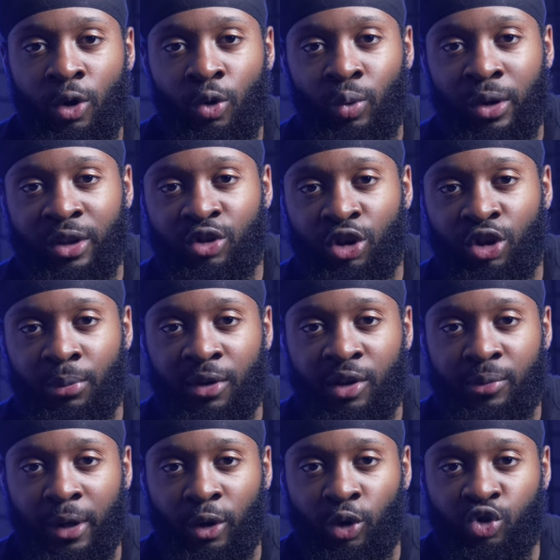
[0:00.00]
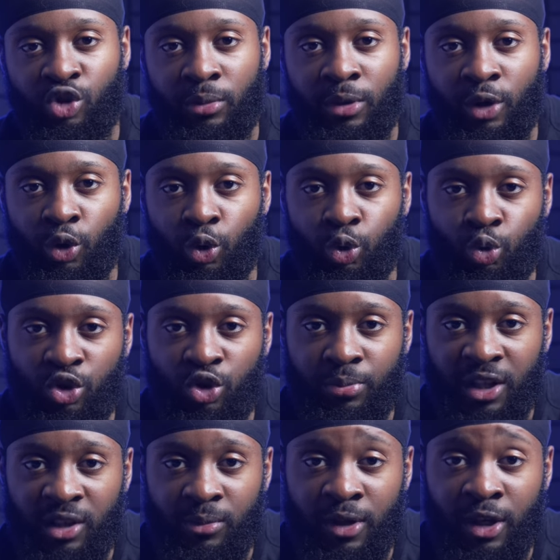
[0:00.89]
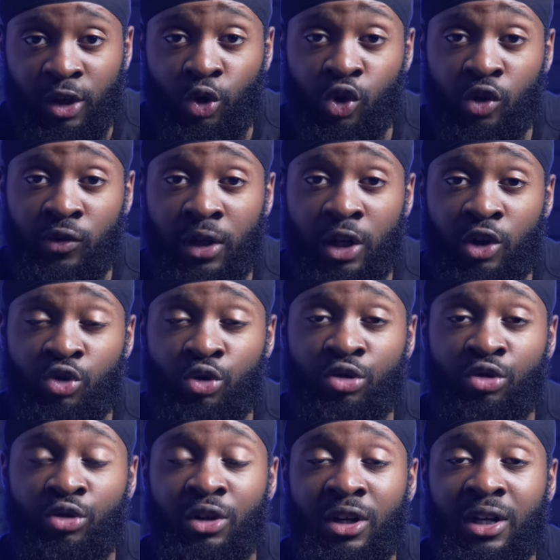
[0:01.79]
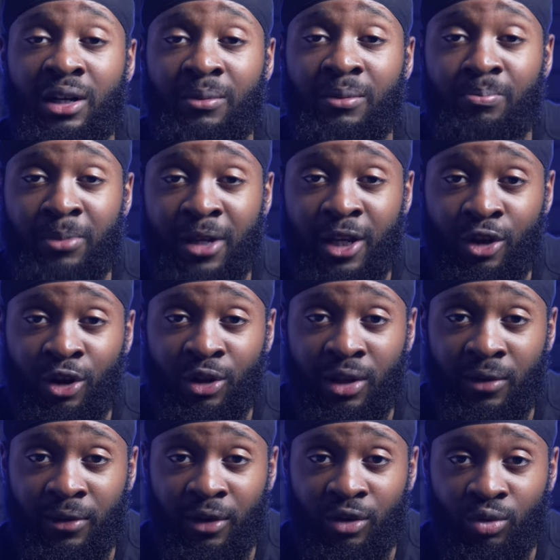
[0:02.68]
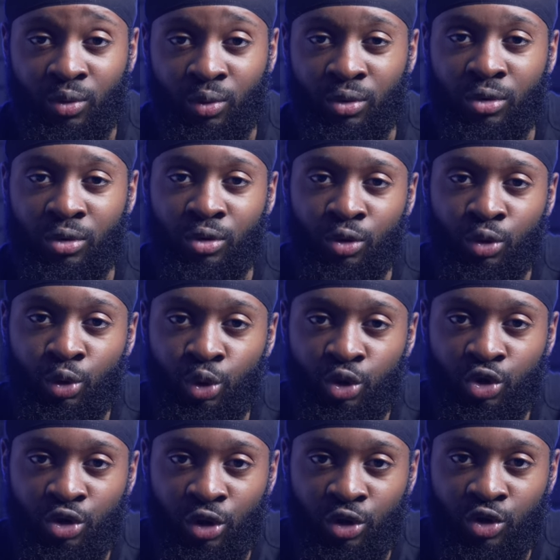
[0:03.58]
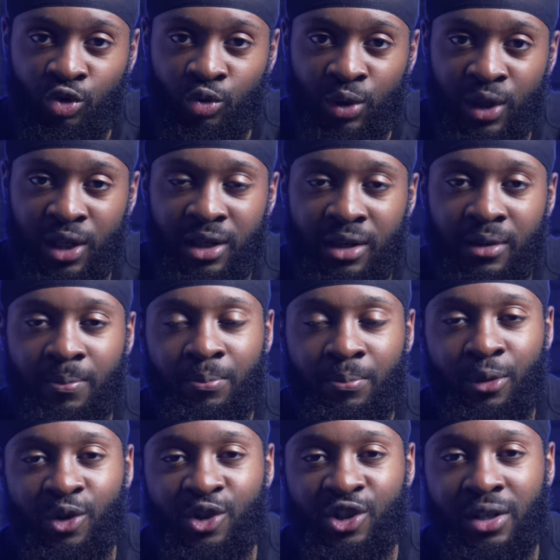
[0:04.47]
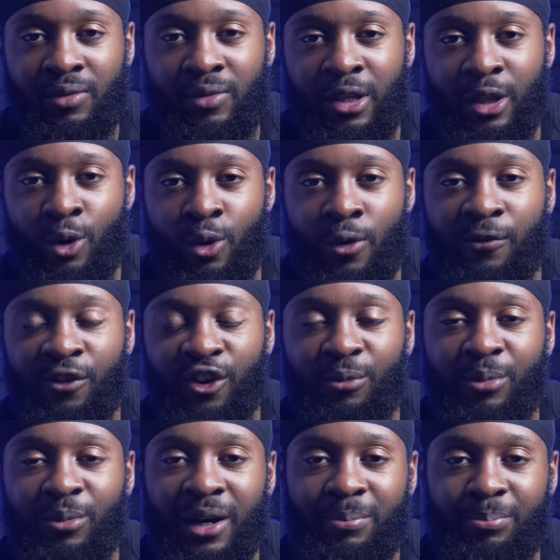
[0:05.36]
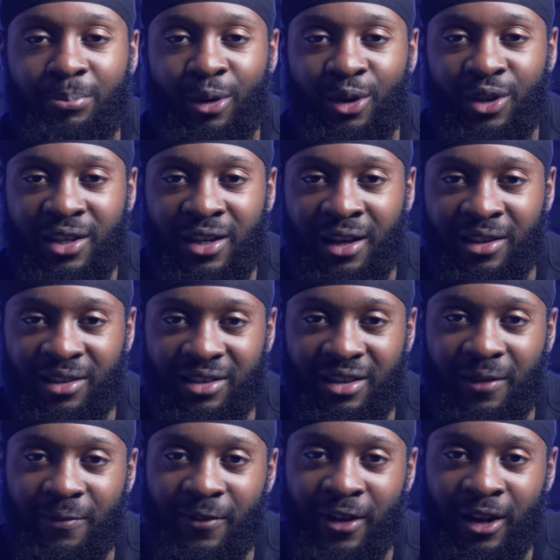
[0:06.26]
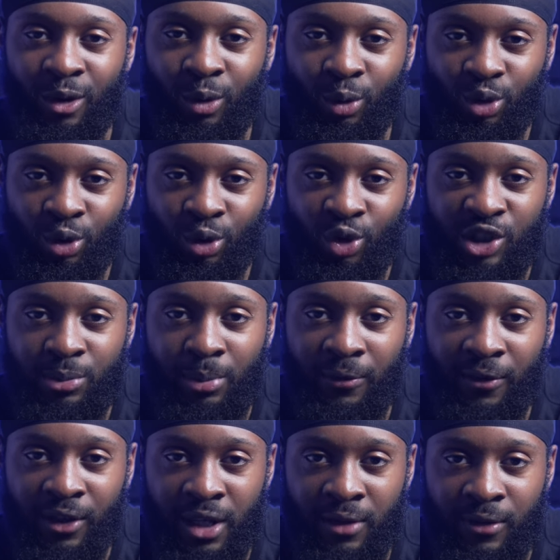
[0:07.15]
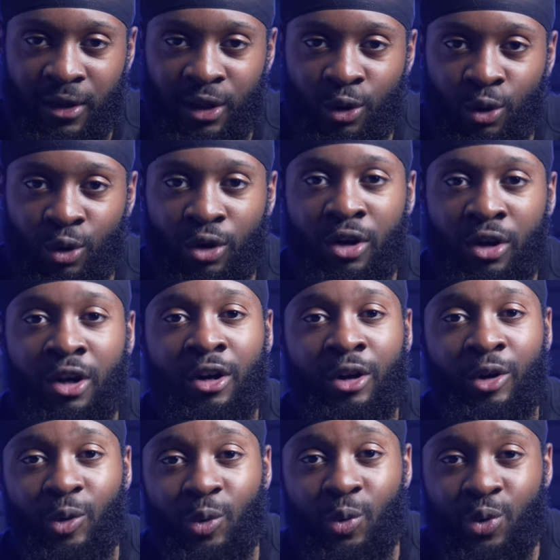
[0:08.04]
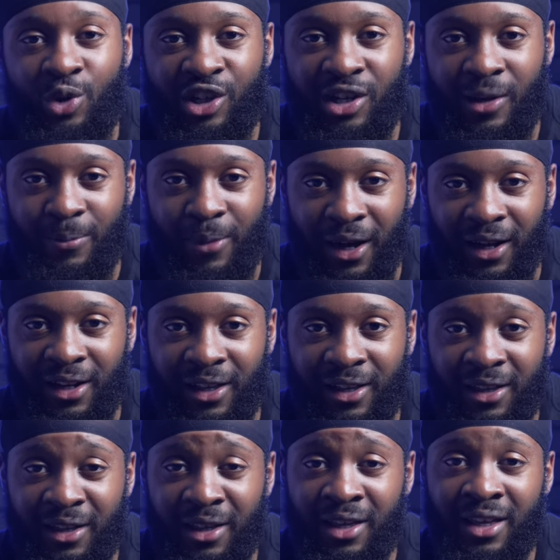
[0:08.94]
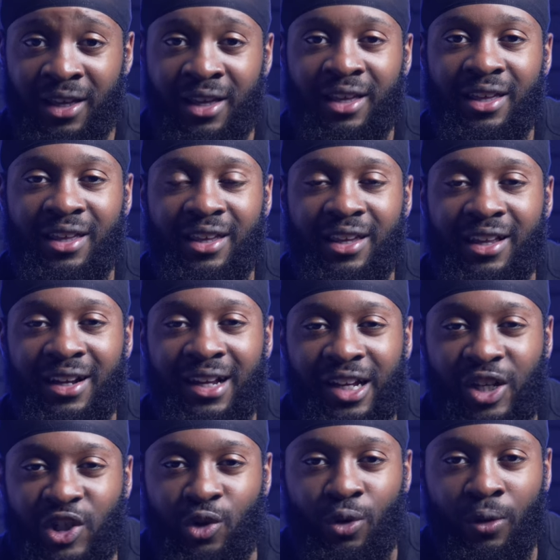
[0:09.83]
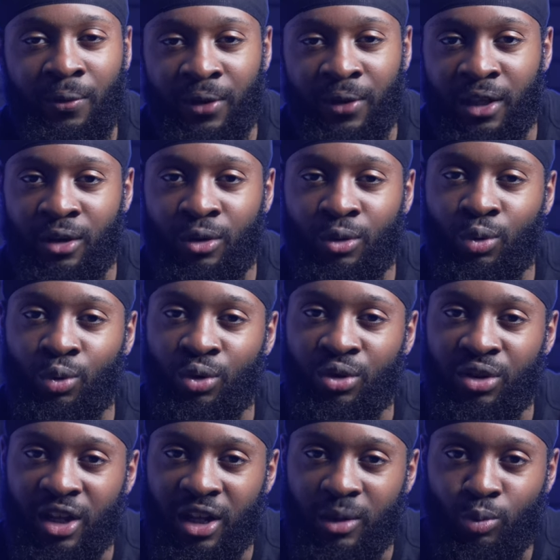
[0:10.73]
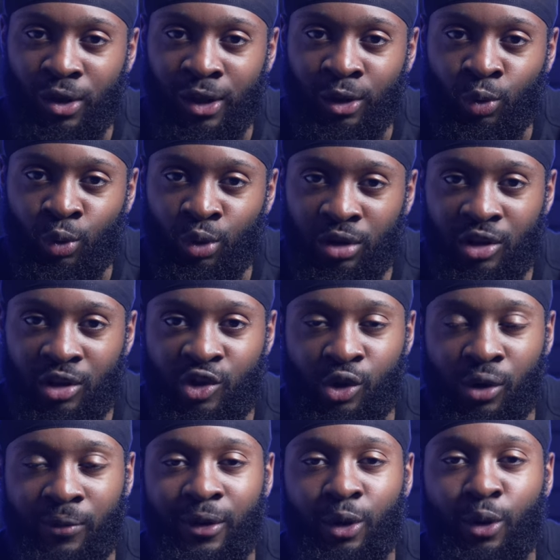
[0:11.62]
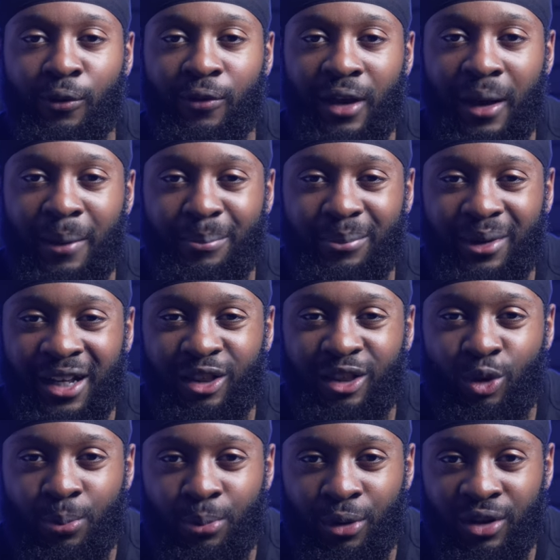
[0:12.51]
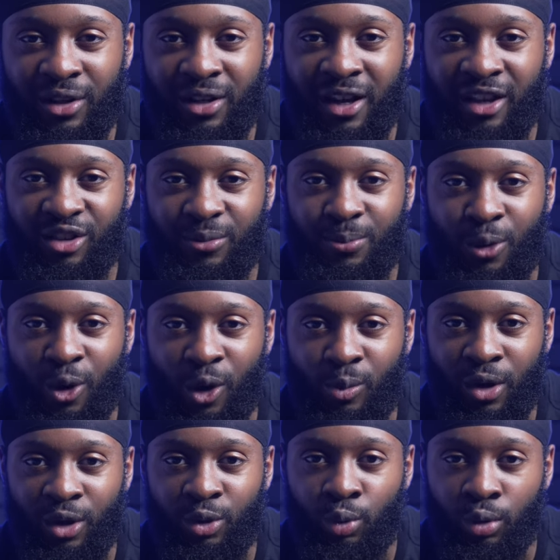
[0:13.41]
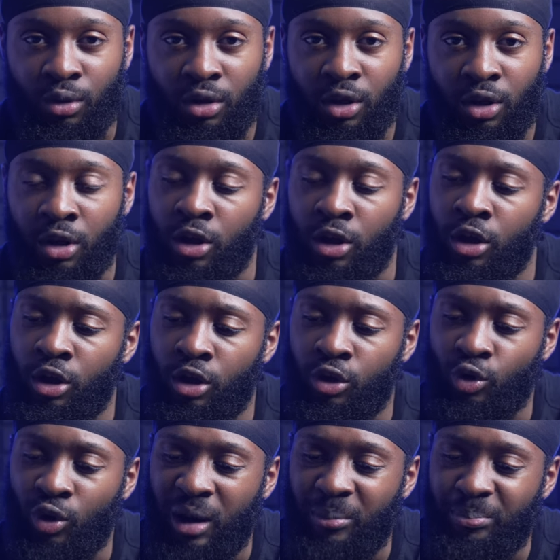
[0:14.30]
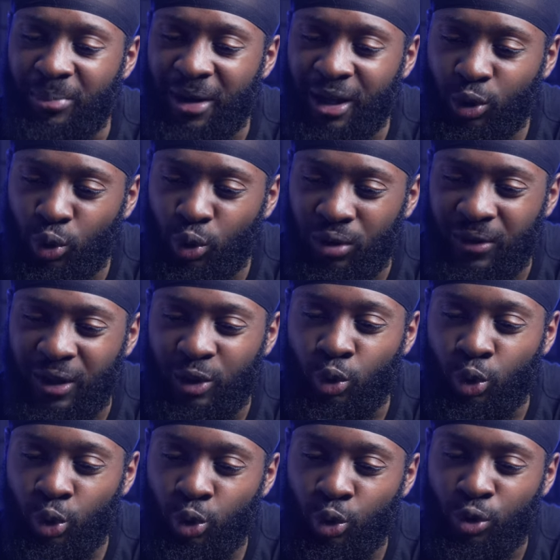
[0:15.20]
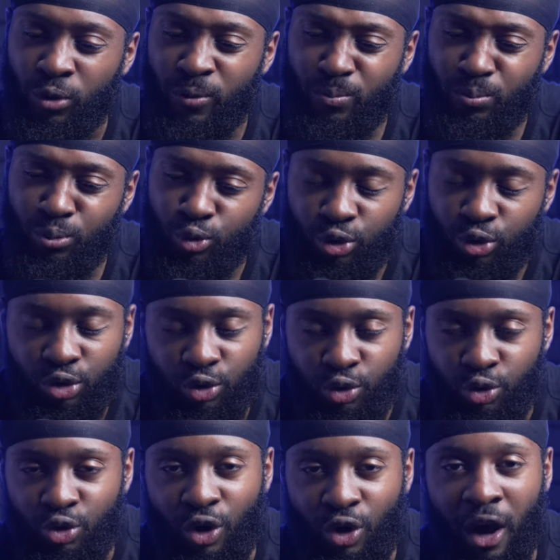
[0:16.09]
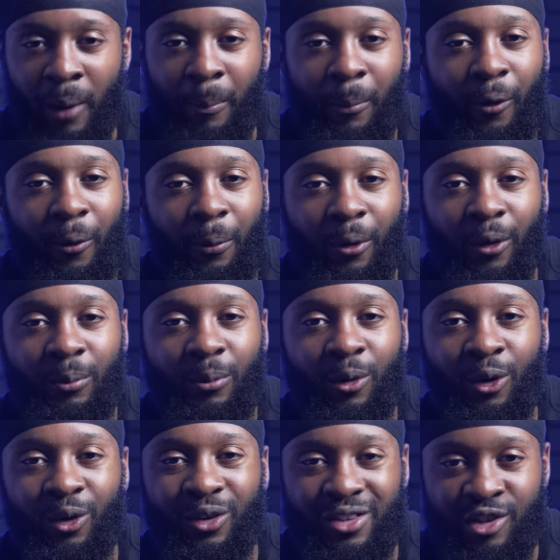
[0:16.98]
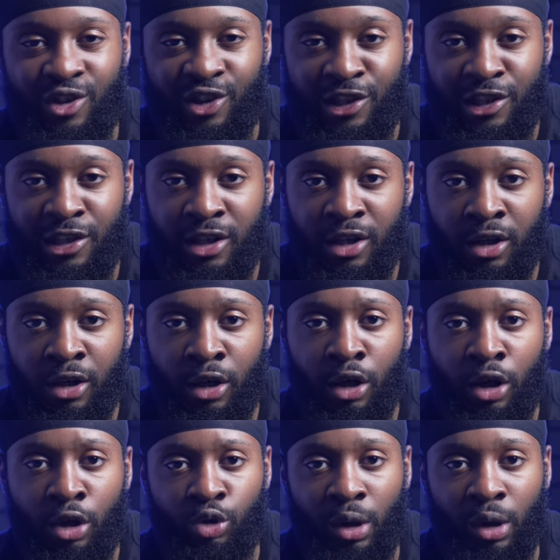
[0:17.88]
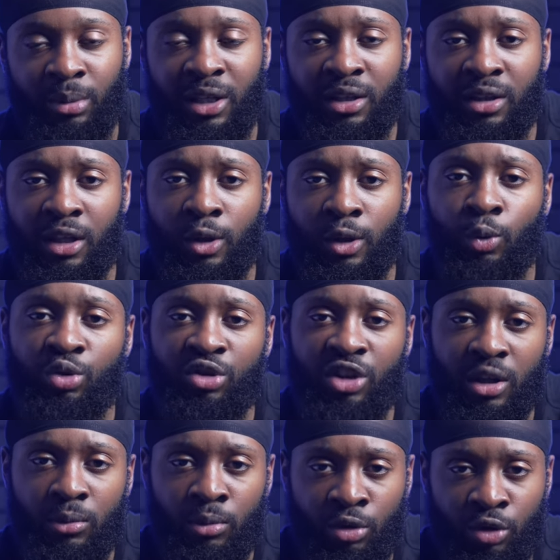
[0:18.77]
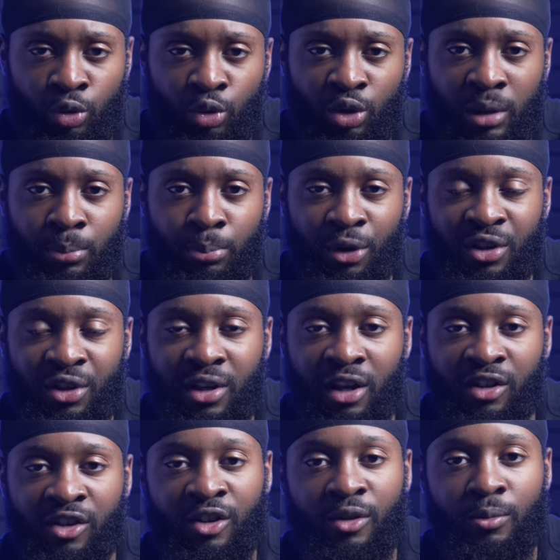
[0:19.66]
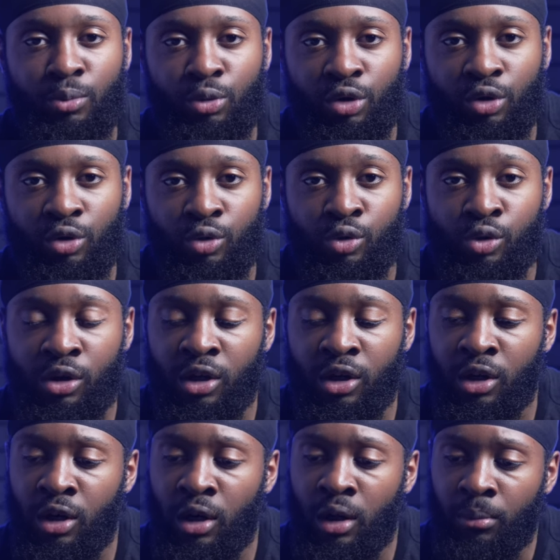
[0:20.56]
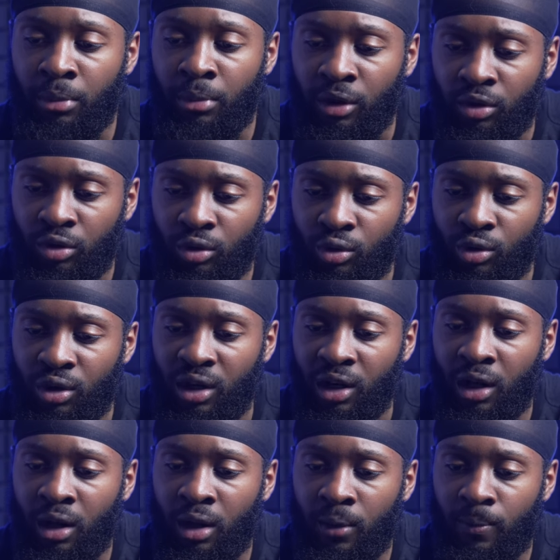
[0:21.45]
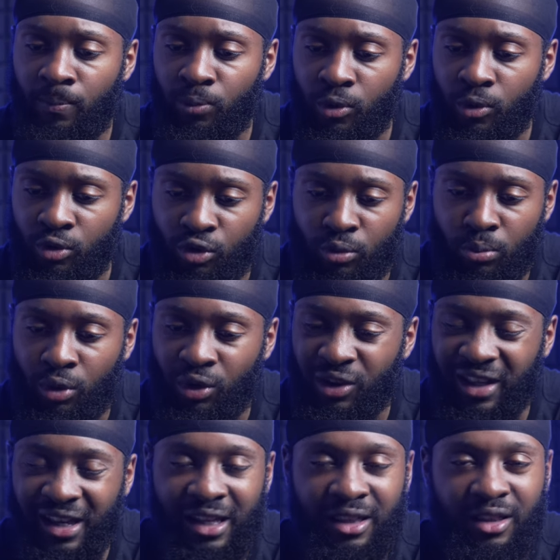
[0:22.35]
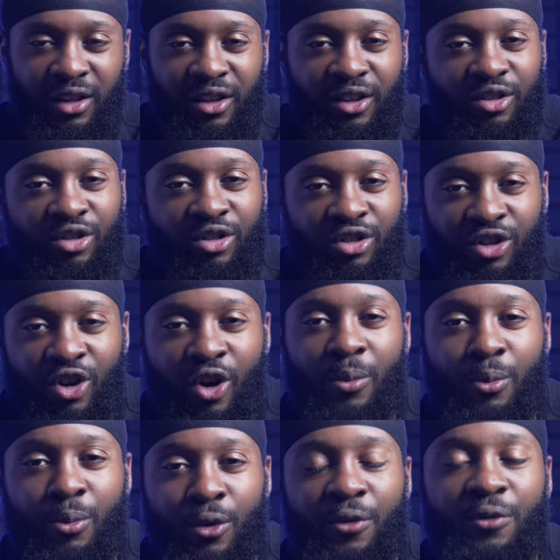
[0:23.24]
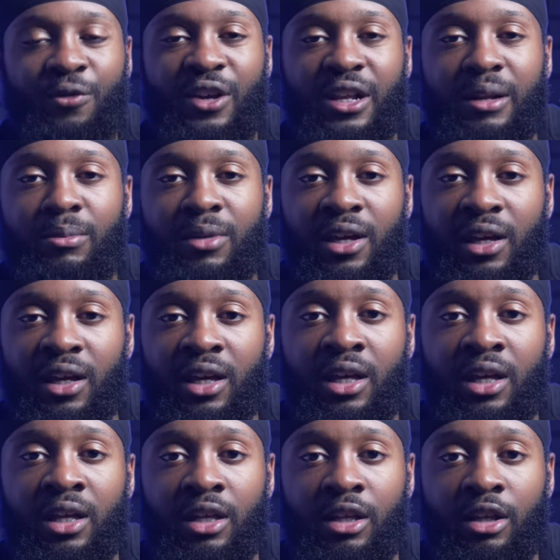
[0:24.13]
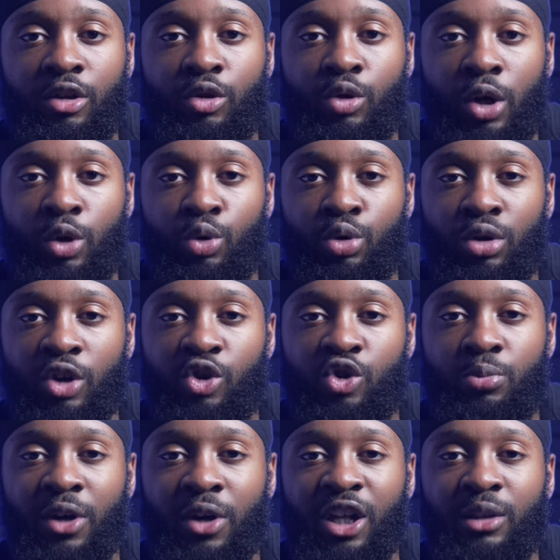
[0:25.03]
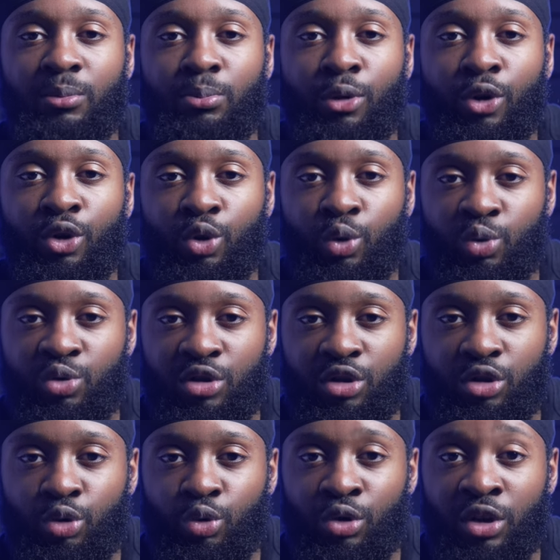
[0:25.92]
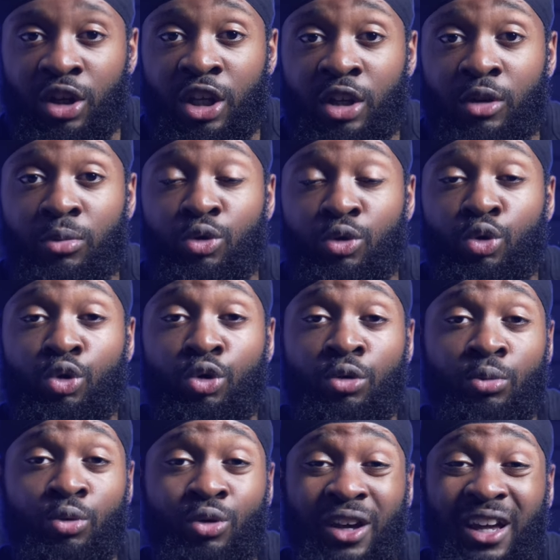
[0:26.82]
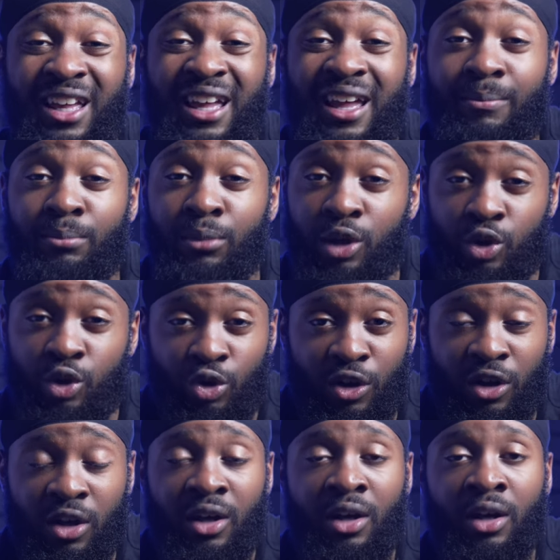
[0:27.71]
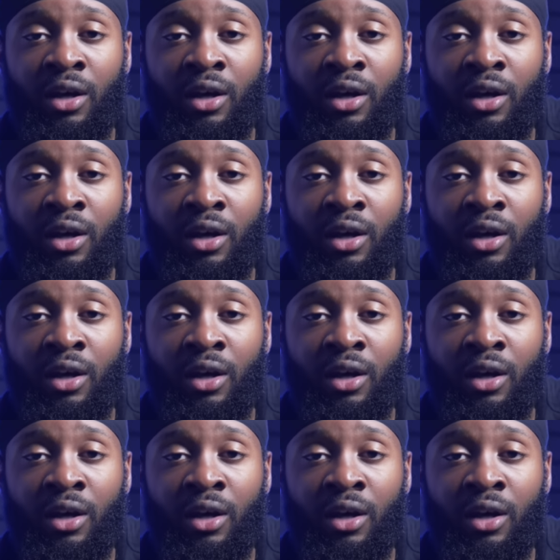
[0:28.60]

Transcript: What's up, j'espère que tu vas bien, que tout se passe bien et que tu fais les choses de la meilleure des façons. Aujourd'hui, petite vidéo format podcast. Ça fait longtemps que j'ai pas fait des vidéos où j'ai parlé et là j'ai envie. On est le mois d'août, j'ai envie de faire plein de podcasts pour le mois d'août. Il y aura pas trop de vidéos de muscu à proprement dit. Il y aura peut-être des conseils muscu, des podcasts muscu parce que là, je m'entraîne sans me filmer, histoire de récupérer une bonne condition et de me réhabituer